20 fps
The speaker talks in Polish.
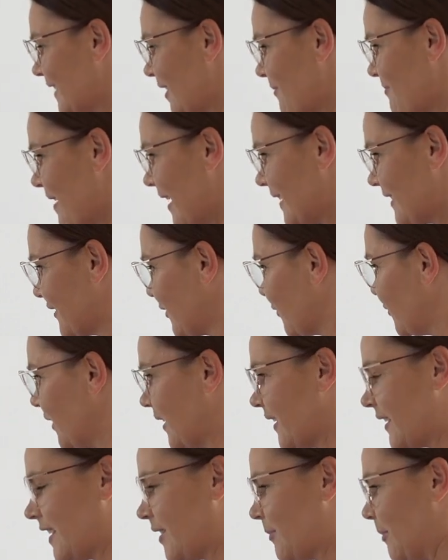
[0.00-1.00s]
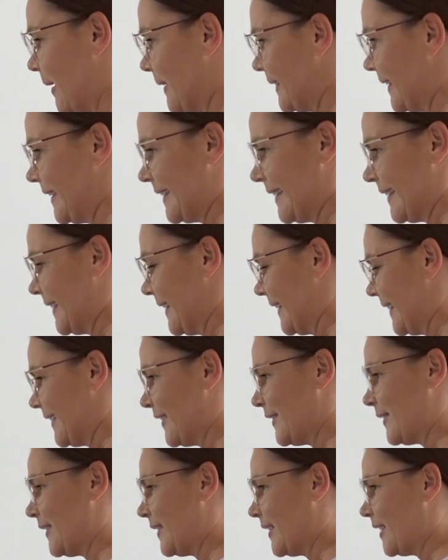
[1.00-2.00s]
Zobacz, no to nie ryba, nie, nie, nie,
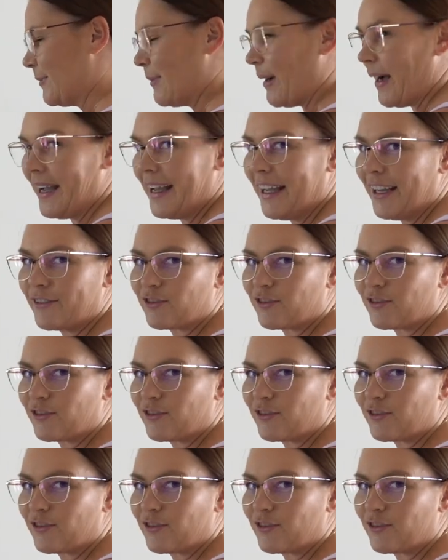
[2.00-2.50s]
to nie ryba.